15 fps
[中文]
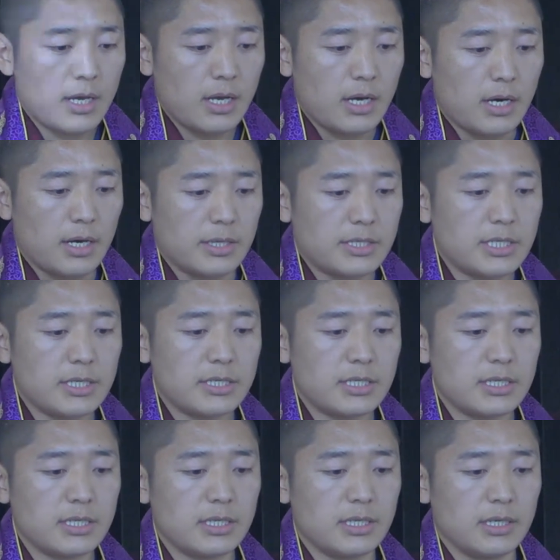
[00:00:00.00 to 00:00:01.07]
呃，这
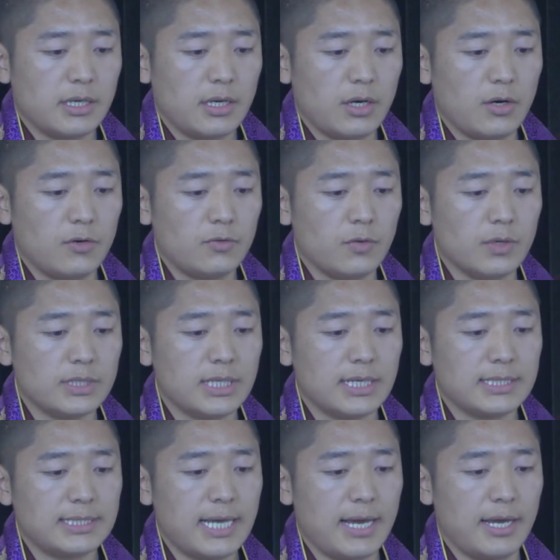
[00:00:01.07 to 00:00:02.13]
是呃佛教
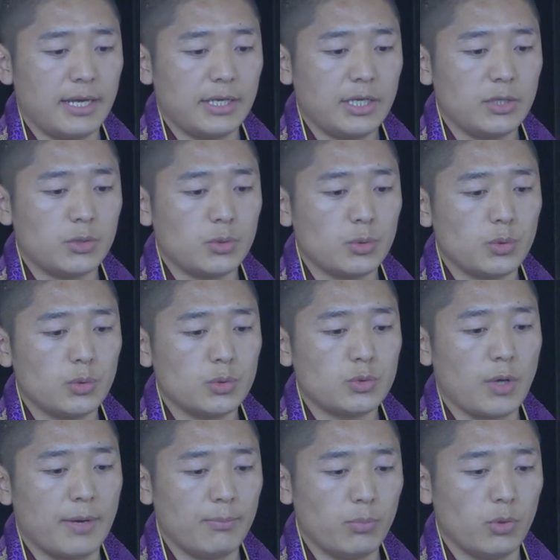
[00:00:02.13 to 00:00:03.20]
在印度
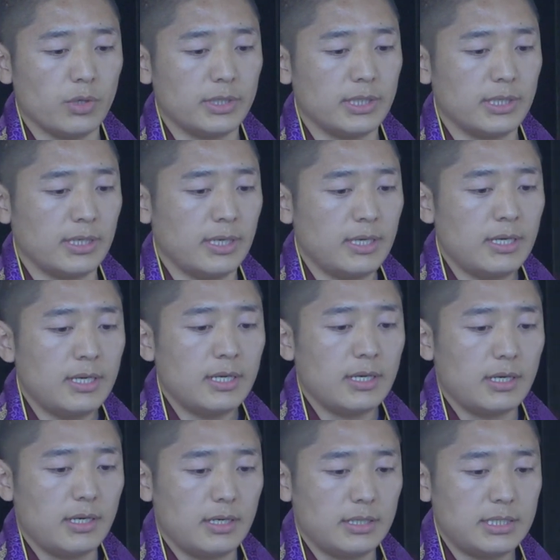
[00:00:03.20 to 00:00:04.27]
传播的。
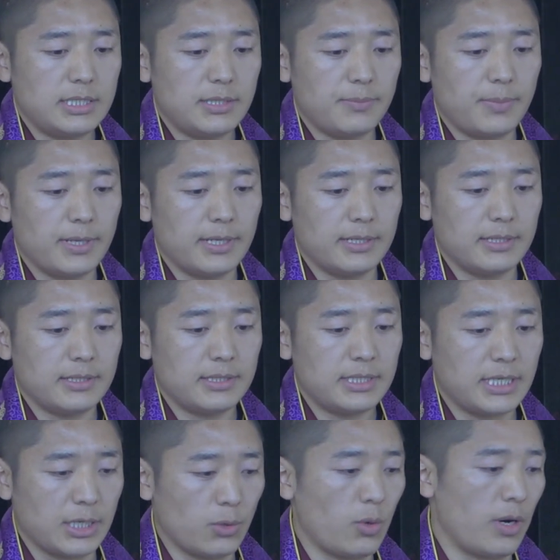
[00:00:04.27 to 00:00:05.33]
呃，基本
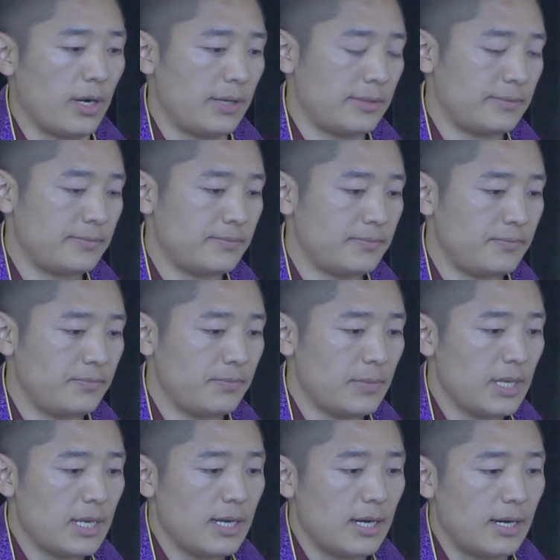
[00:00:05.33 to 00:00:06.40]
情况，
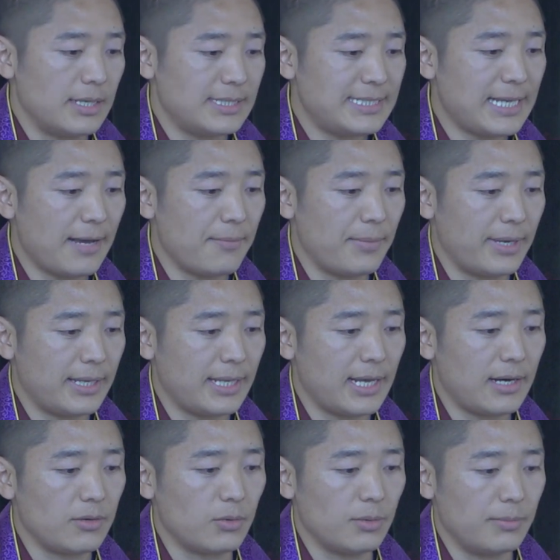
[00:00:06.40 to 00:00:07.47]
啊，下面
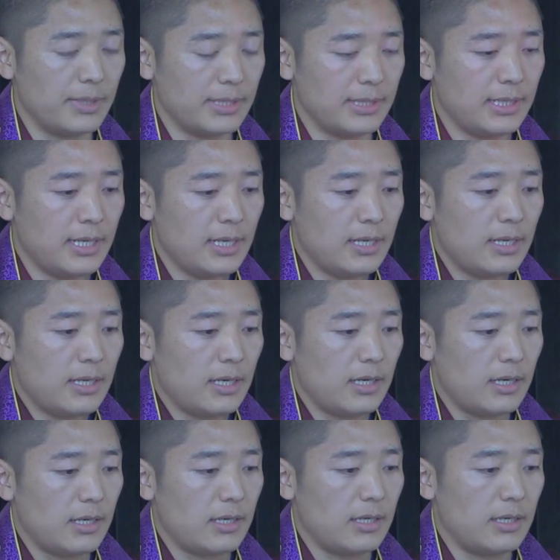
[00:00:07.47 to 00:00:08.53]
呢，我们
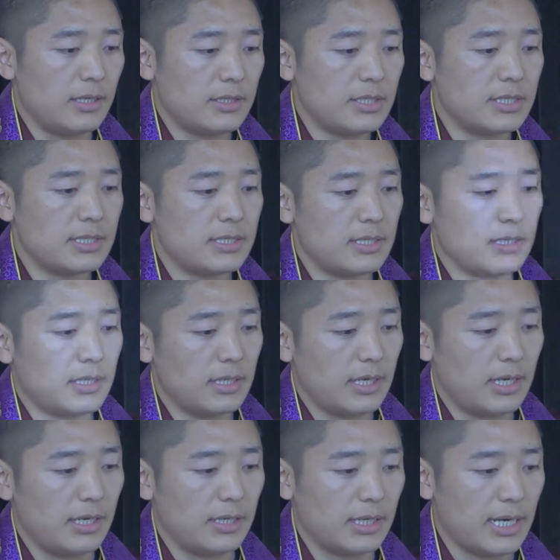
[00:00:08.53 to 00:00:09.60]
呃正式
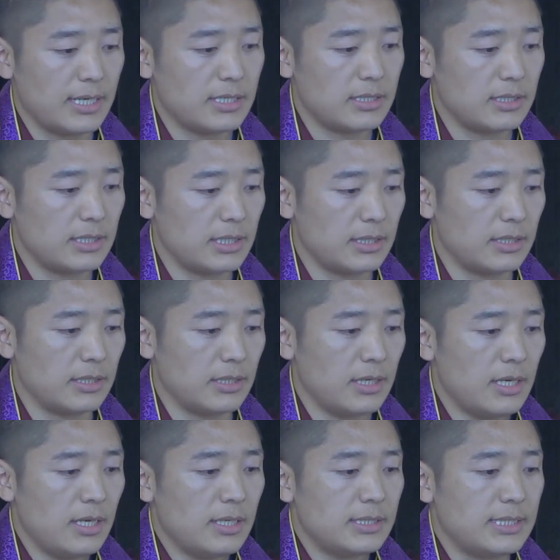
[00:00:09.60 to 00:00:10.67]
呃开始这个
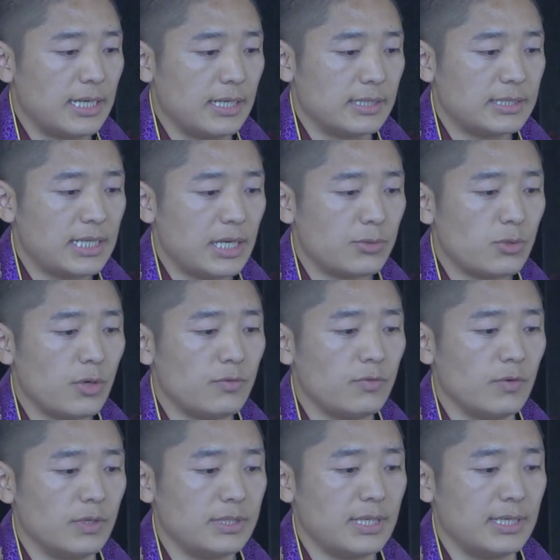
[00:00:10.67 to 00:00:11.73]
讲藏传
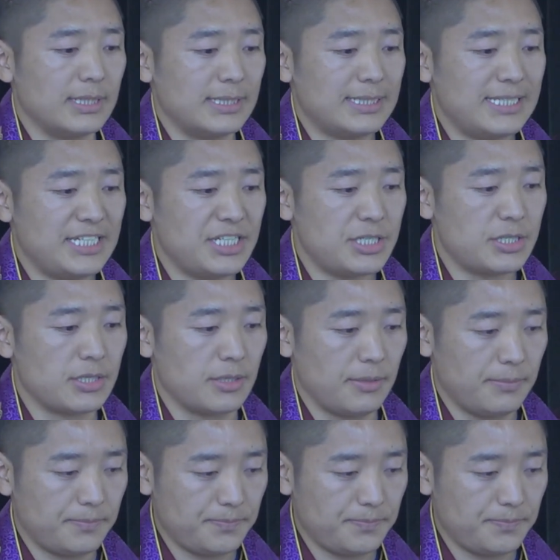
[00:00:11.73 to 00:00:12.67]
佛教的西施。